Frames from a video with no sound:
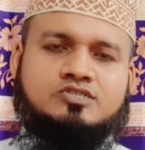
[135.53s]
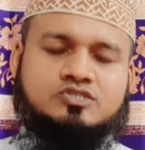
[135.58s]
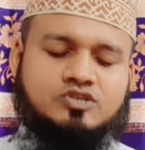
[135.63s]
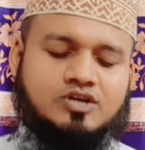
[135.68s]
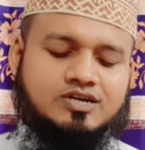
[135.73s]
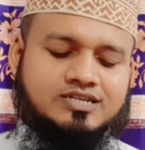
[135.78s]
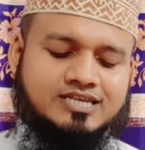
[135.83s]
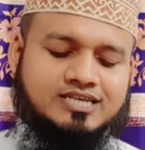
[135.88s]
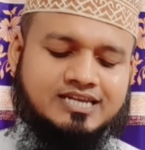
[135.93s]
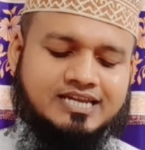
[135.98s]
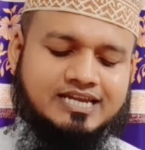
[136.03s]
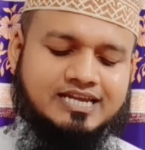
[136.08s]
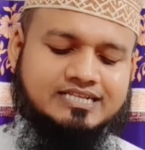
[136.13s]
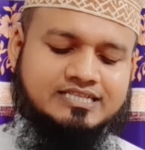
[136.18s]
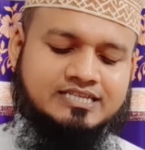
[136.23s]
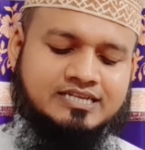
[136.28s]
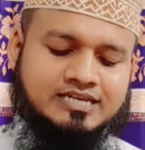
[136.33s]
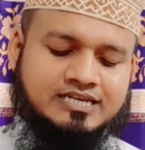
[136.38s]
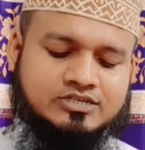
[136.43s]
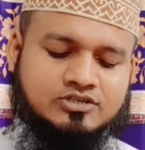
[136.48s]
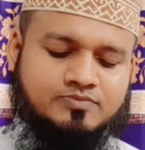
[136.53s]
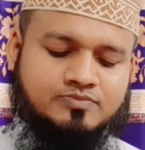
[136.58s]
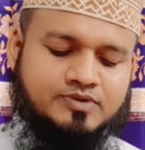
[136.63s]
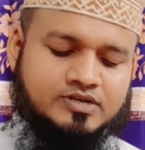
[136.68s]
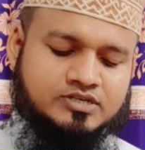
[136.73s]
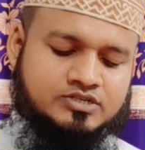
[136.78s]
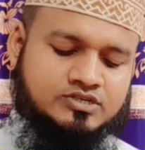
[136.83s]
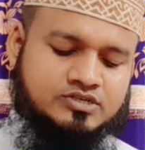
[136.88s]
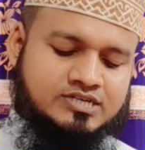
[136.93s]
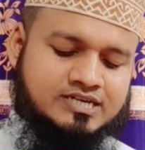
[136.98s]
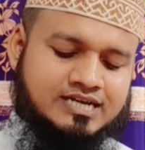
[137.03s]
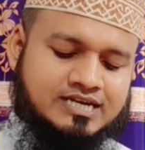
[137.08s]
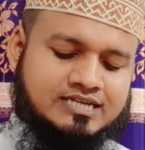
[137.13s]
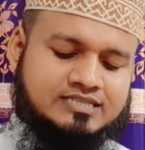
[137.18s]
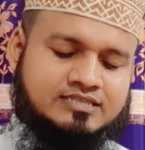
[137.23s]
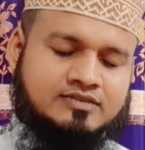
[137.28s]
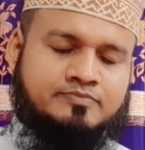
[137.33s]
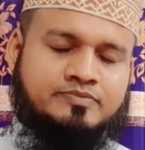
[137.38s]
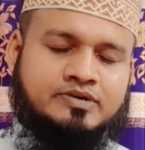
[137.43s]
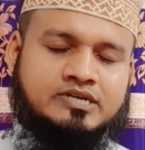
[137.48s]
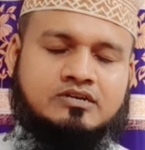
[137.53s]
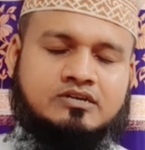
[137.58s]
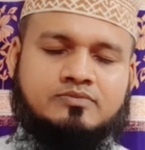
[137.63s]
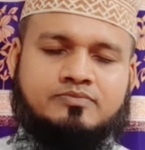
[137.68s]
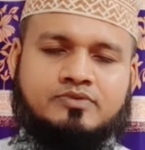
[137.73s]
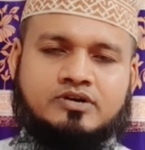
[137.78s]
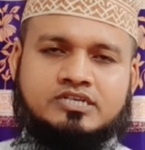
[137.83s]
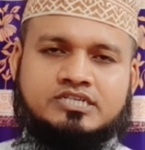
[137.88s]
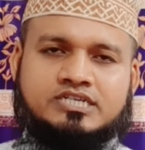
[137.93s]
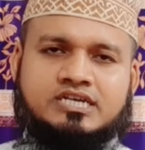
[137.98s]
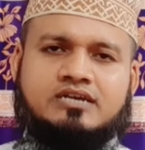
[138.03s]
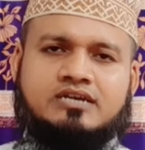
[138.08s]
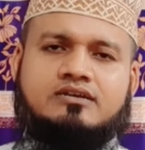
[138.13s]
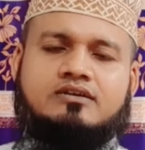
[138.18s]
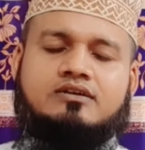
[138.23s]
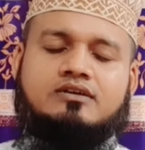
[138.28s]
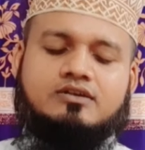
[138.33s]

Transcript: জর্দানের একদিন একশো পঁয়ষট্টি টাকা তিপ্পান্ন পয়সা